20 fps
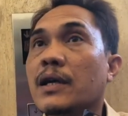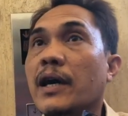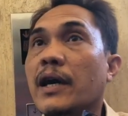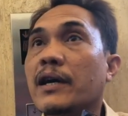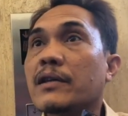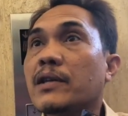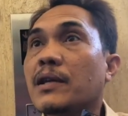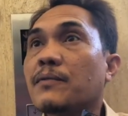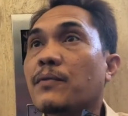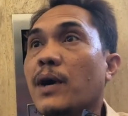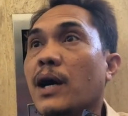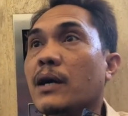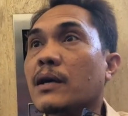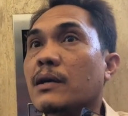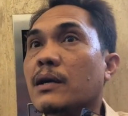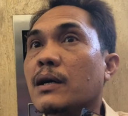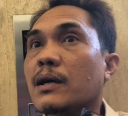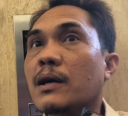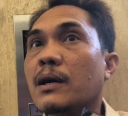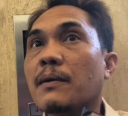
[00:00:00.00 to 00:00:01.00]
And in
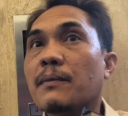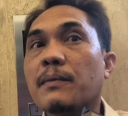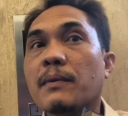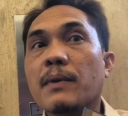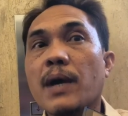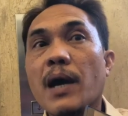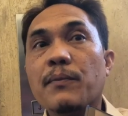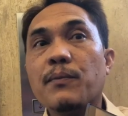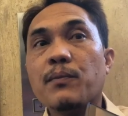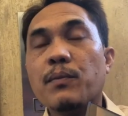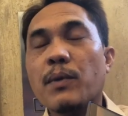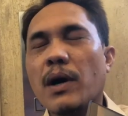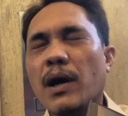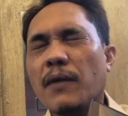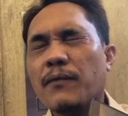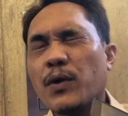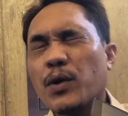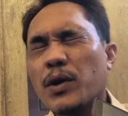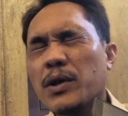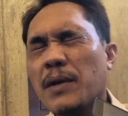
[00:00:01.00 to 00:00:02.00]
fact, uh, if,
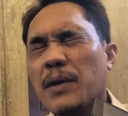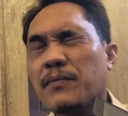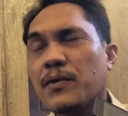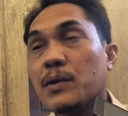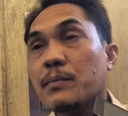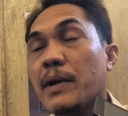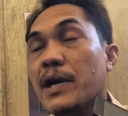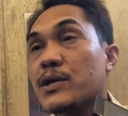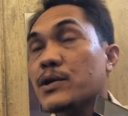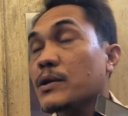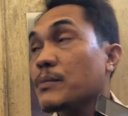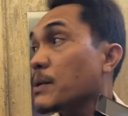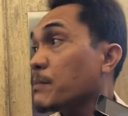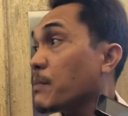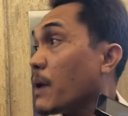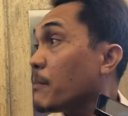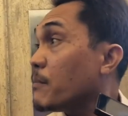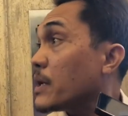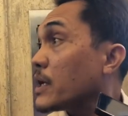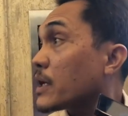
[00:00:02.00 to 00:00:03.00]
uh, for the information of
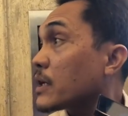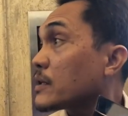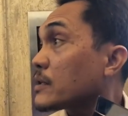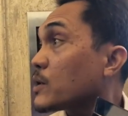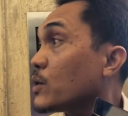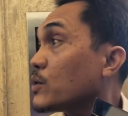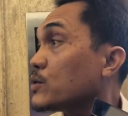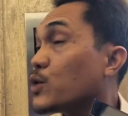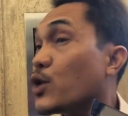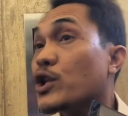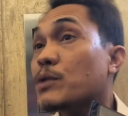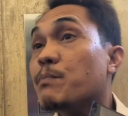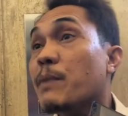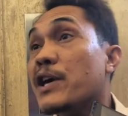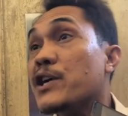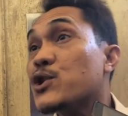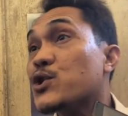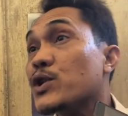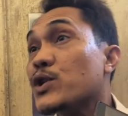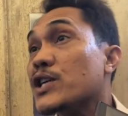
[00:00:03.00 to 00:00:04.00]
the public, no, joint
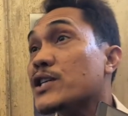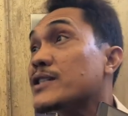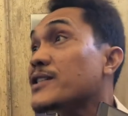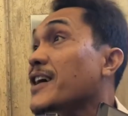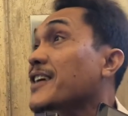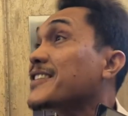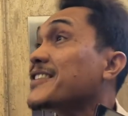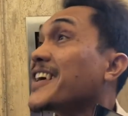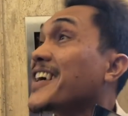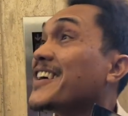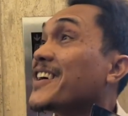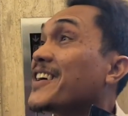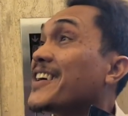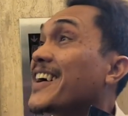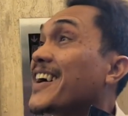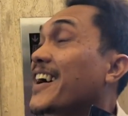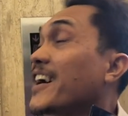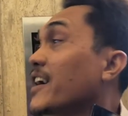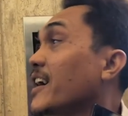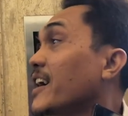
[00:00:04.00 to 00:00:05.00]
venture is not a